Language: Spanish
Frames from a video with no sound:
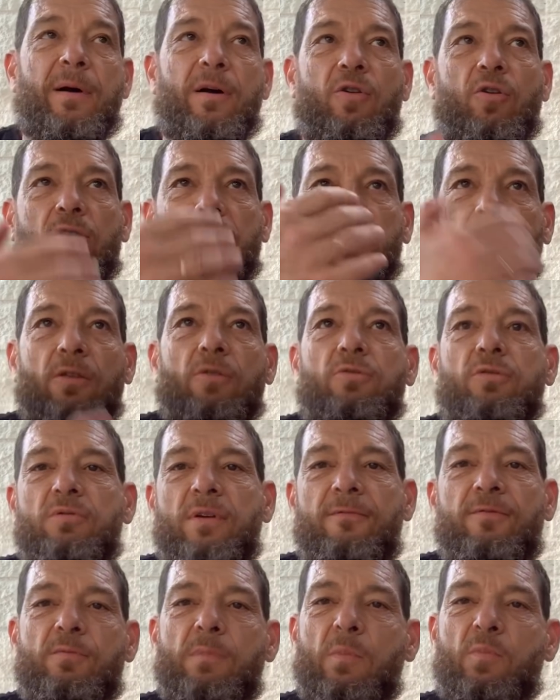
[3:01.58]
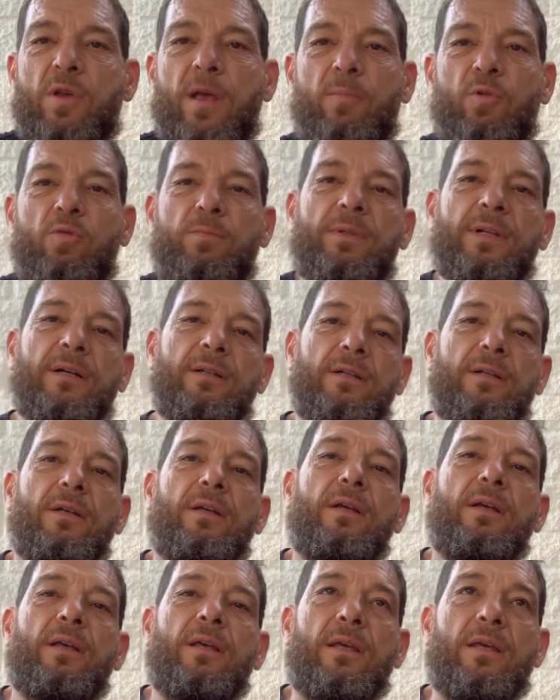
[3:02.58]
cortado de una forma muy abrupta,
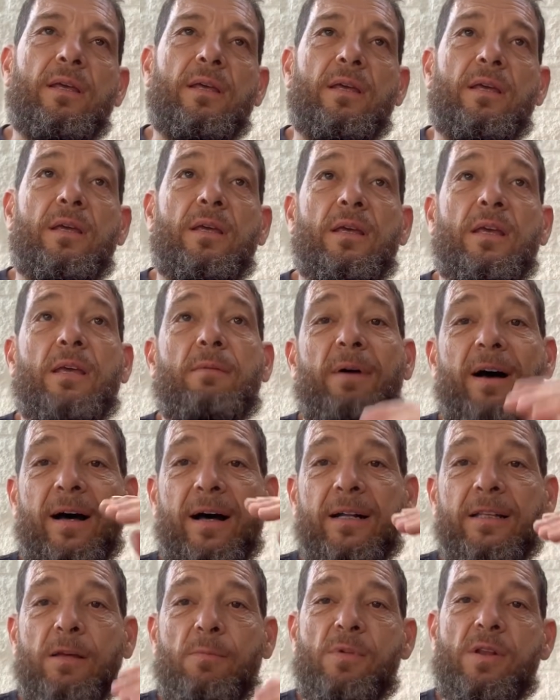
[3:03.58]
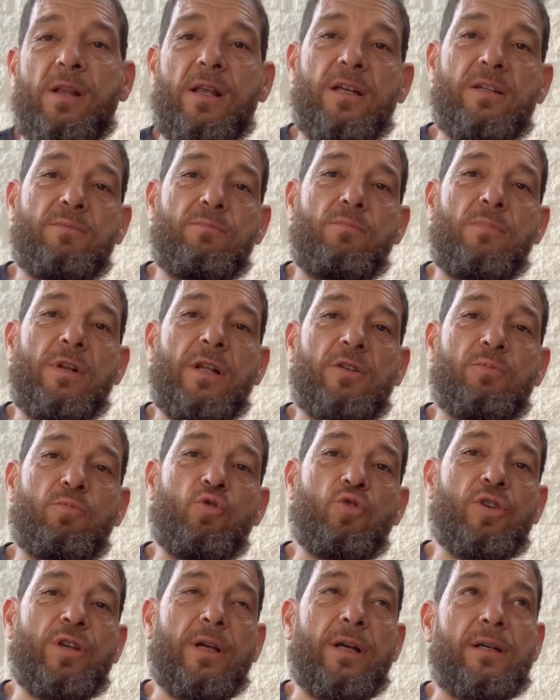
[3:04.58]
y, bajar también las, las
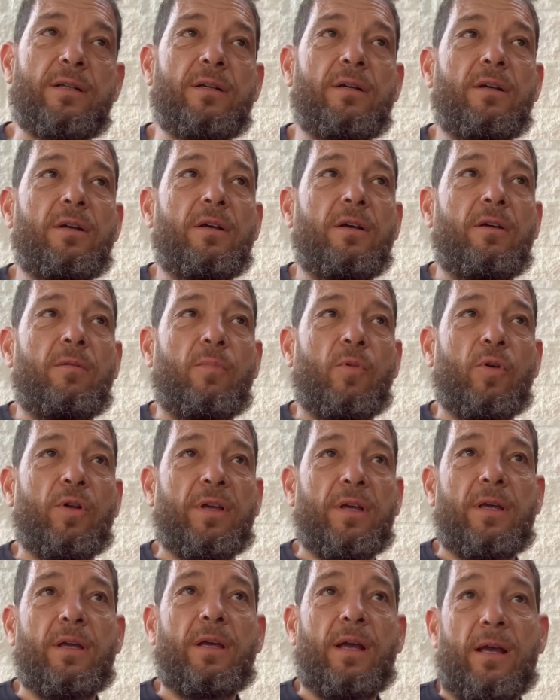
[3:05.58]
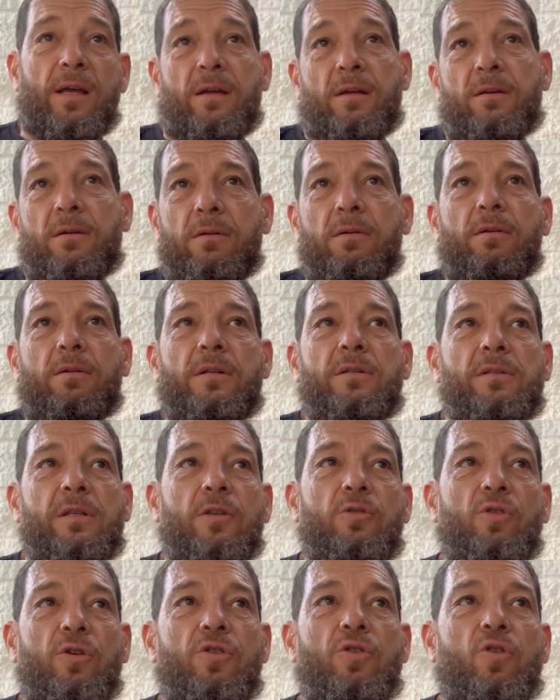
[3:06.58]
músicas porque es que
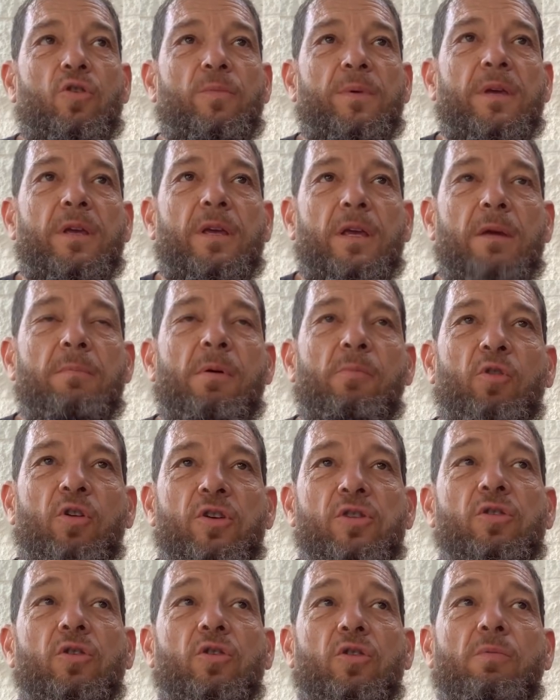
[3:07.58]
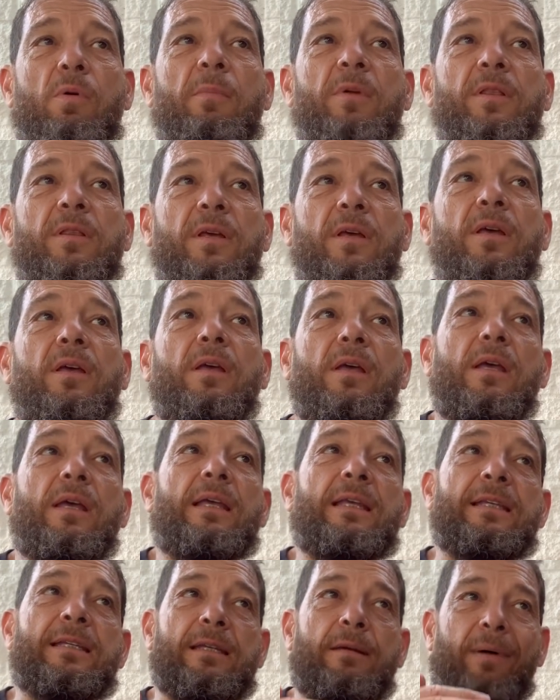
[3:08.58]
yo lo vi y me molestó. Normalmente
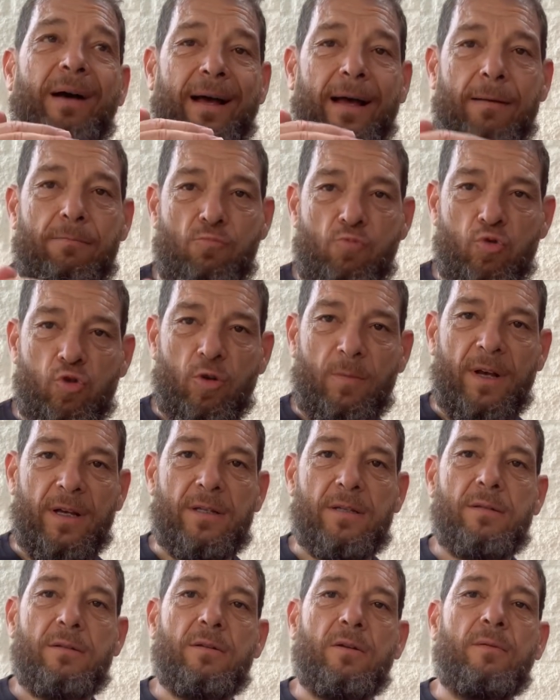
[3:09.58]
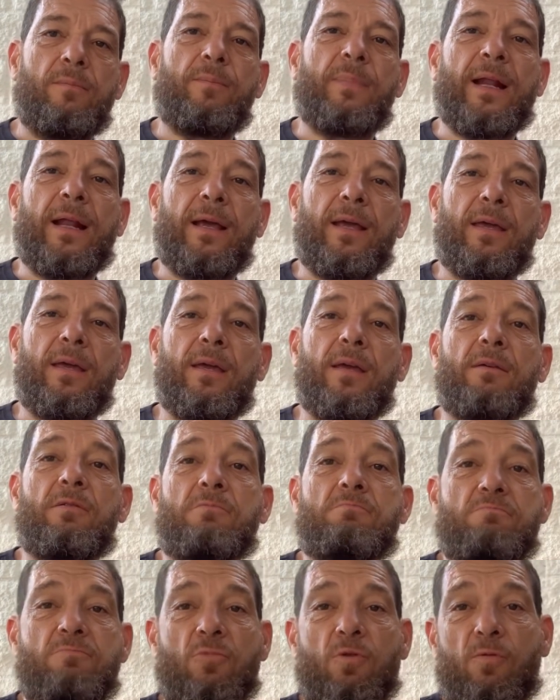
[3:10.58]
se bajan mucho más, ¿no? Para que
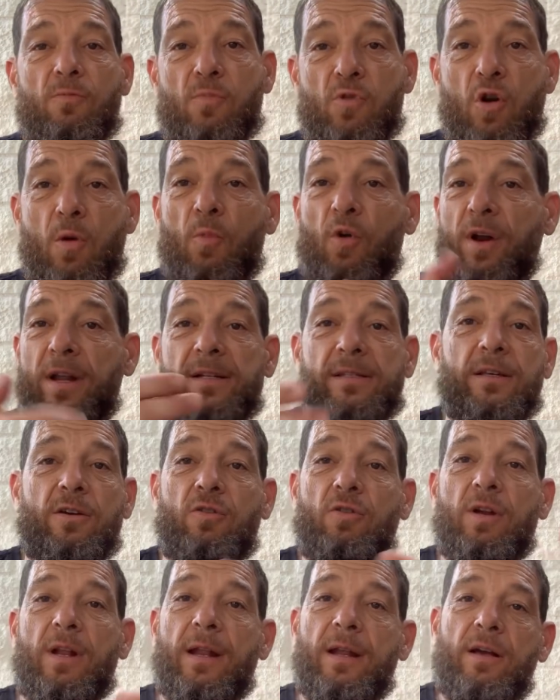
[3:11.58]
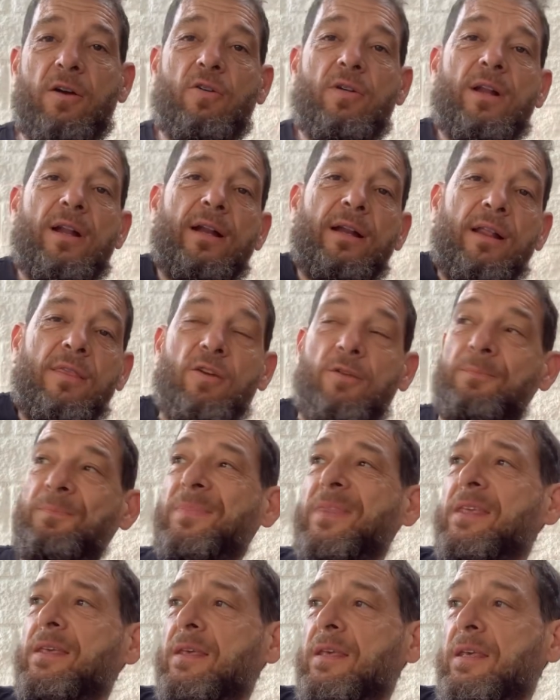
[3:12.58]
no, no molesten con la, con la narración.
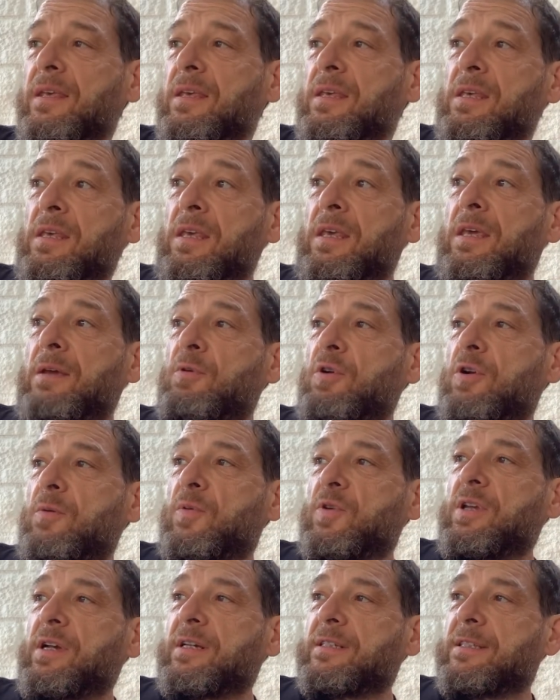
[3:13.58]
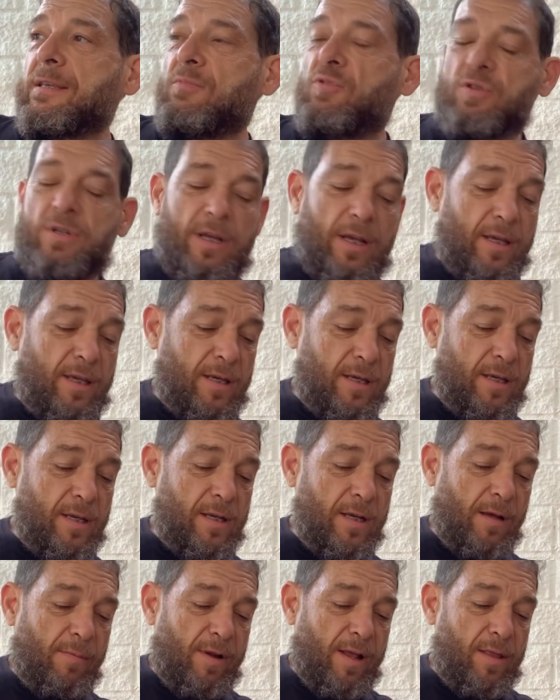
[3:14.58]
Y bueno, pues ya que estamos aquí
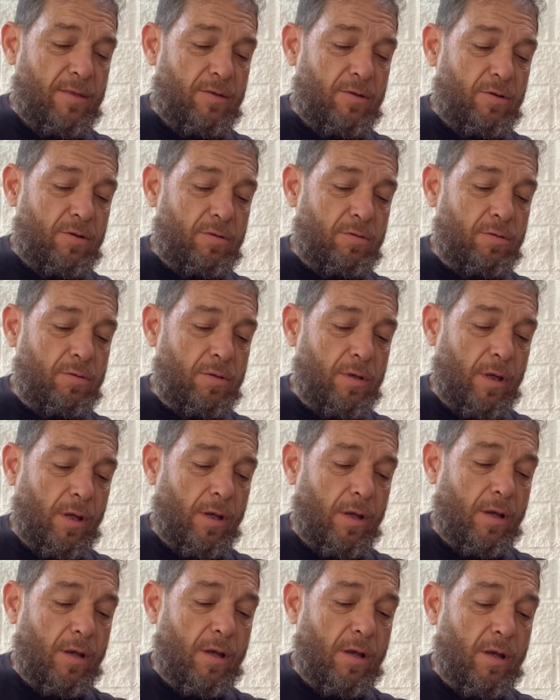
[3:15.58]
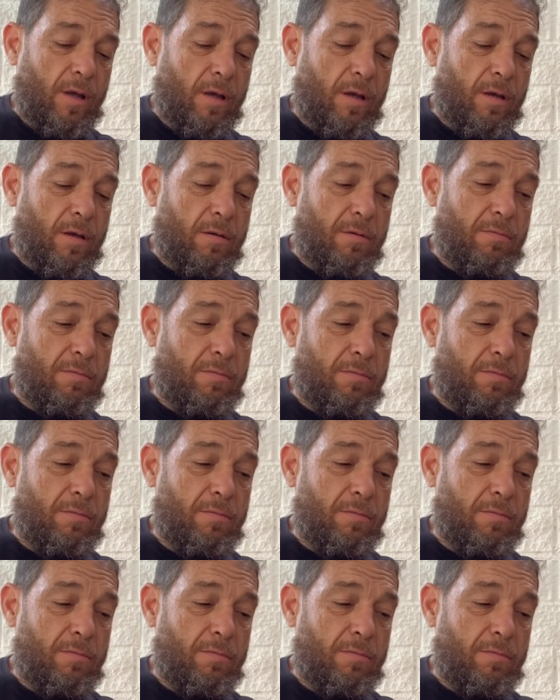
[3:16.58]
hablando, eh,